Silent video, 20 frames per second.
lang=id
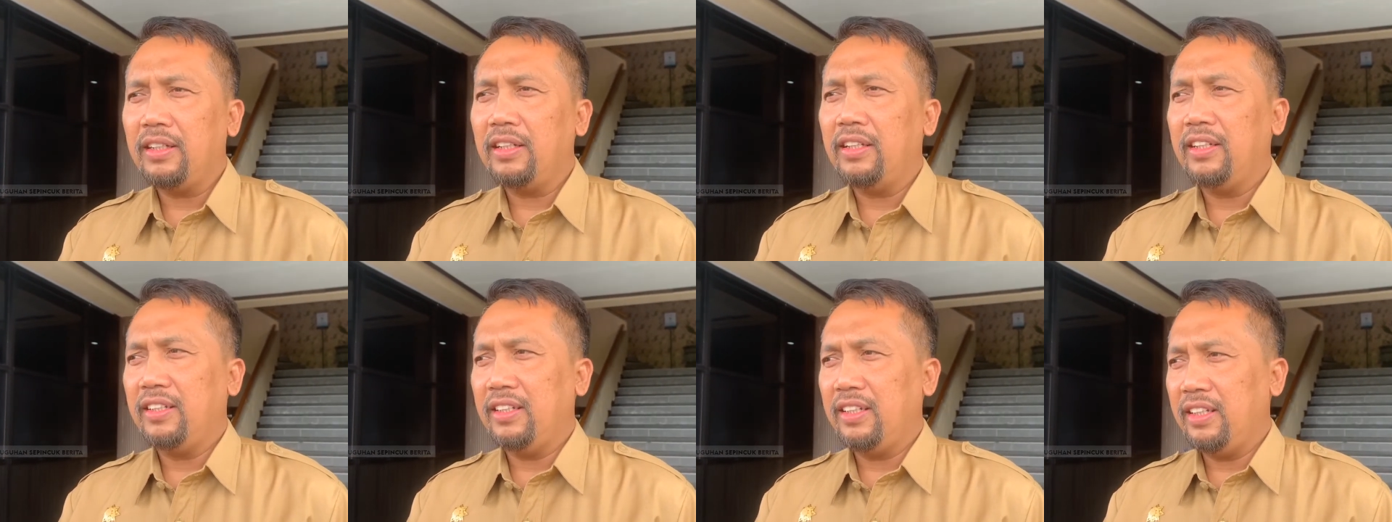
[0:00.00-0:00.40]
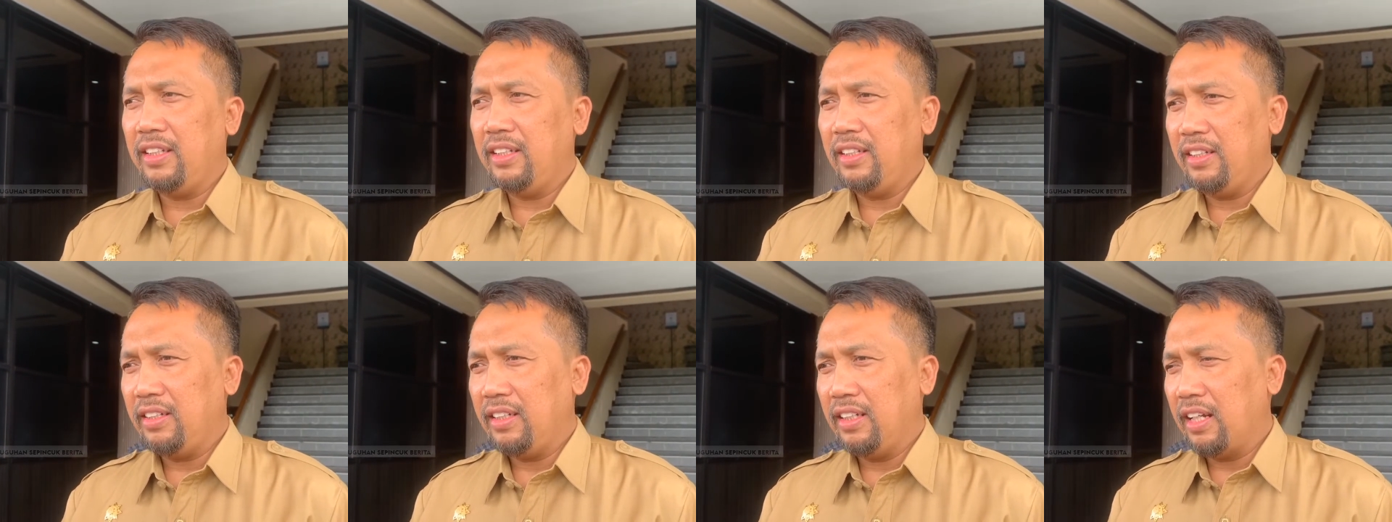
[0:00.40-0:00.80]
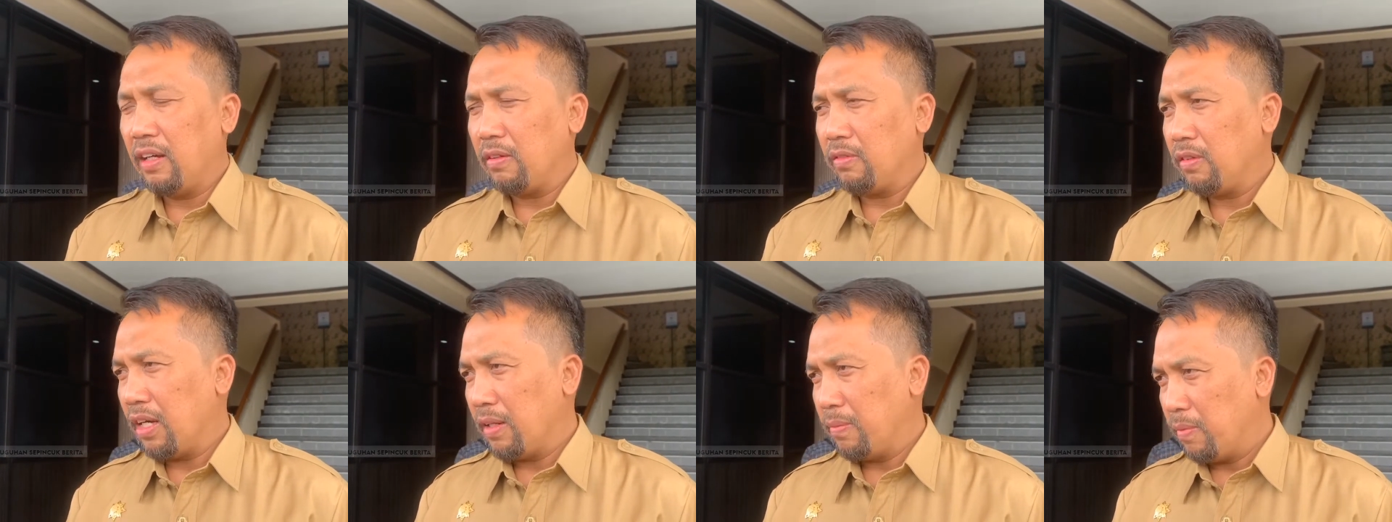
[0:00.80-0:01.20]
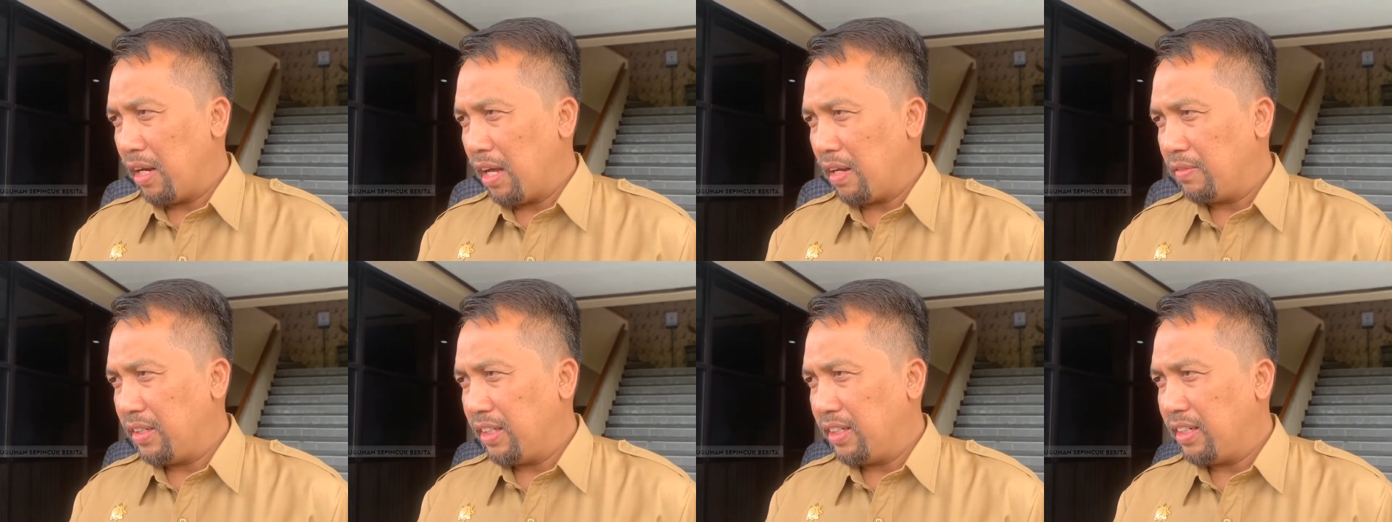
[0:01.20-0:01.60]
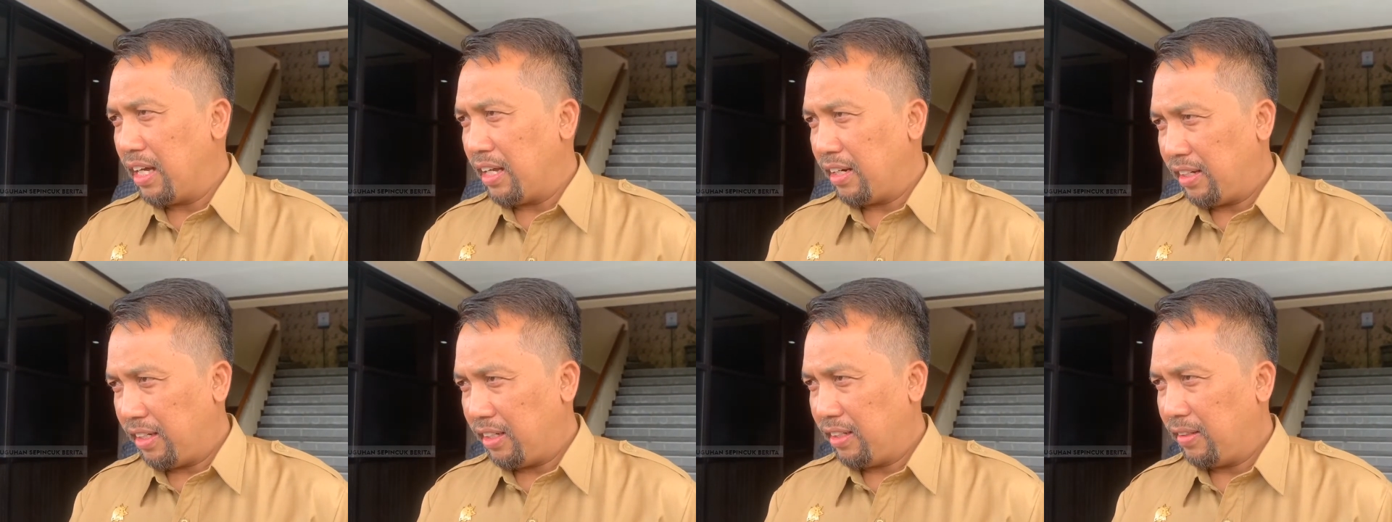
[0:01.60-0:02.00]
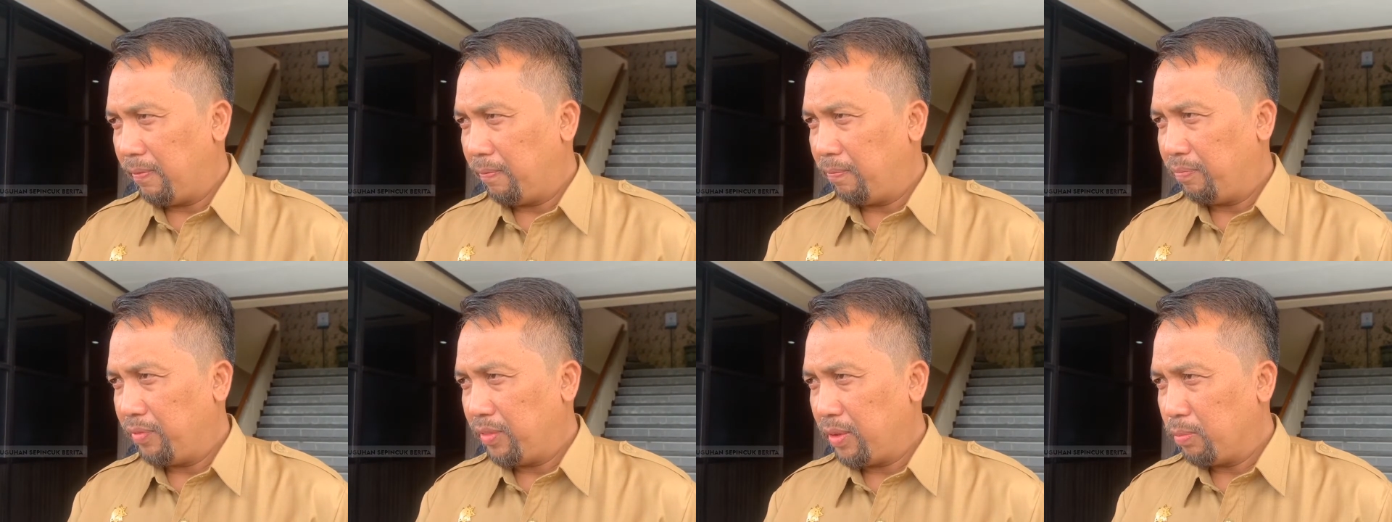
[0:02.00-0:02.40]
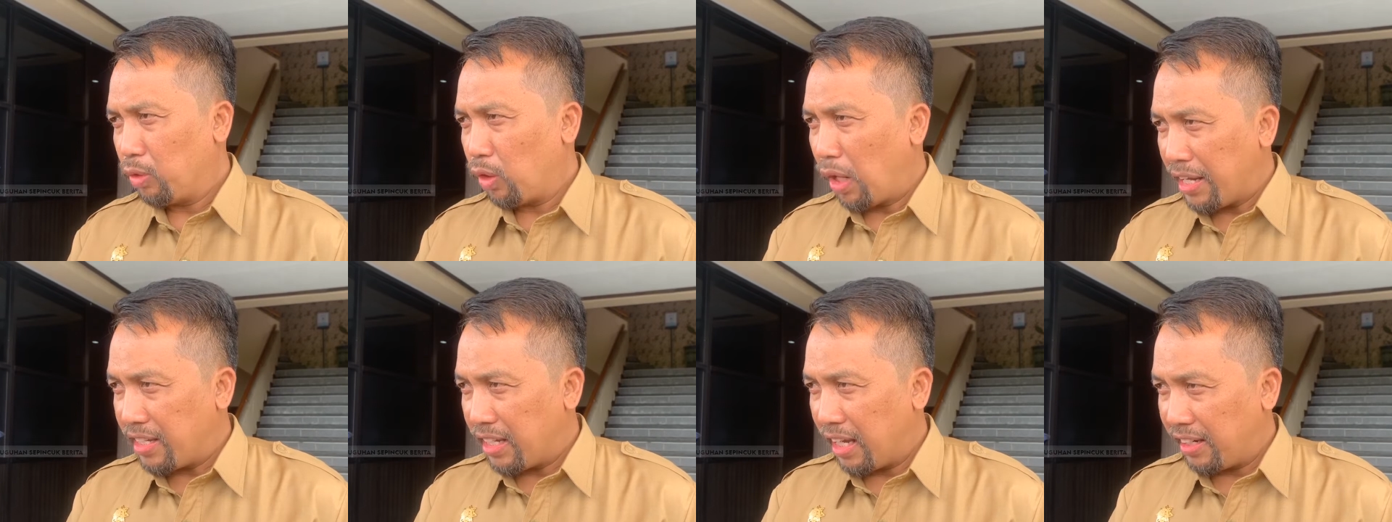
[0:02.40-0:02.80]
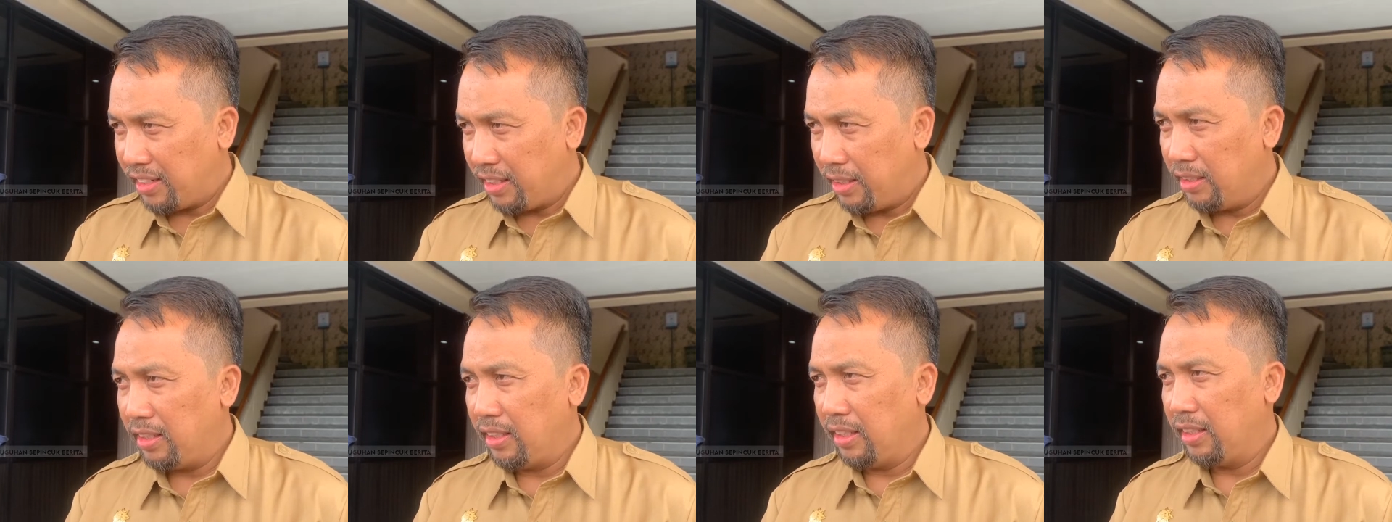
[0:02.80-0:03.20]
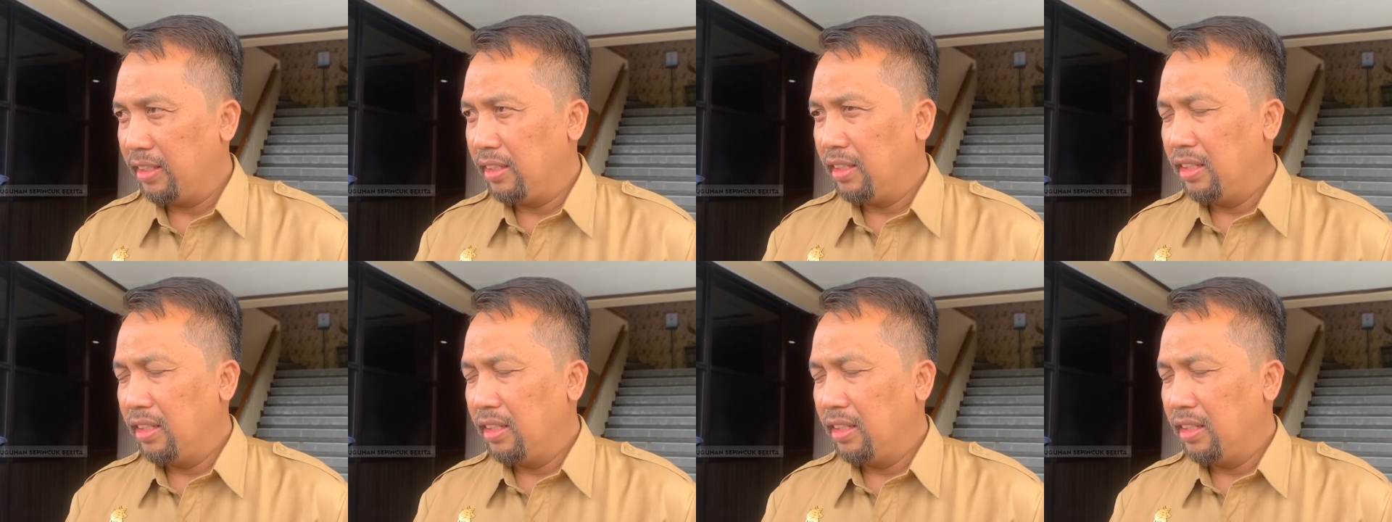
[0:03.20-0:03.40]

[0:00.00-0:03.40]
ini dilakukan melalui daring mulai hari ini